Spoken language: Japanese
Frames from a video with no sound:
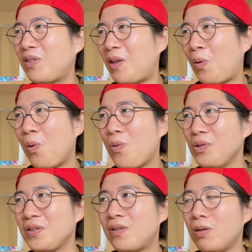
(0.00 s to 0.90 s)
で、ここ
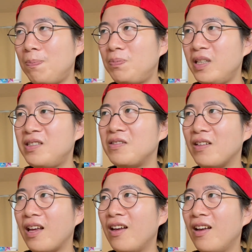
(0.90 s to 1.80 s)
のストップですよ
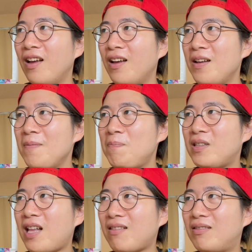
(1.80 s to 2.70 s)
ね。
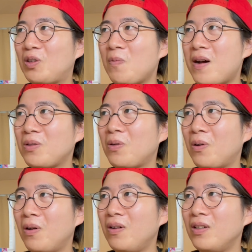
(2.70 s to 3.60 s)
ピタって止まると
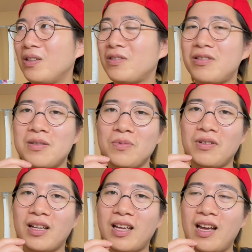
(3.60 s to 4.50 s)
ころ口
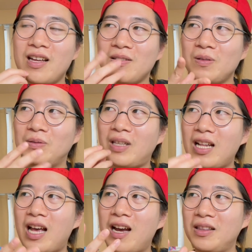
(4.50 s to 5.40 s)
元だけその歌
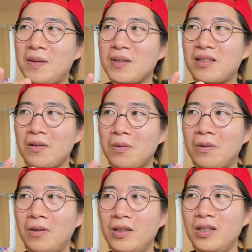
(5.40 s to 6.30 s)
に入ってますけ
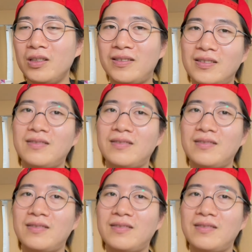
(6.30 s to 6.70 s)
ど「ツ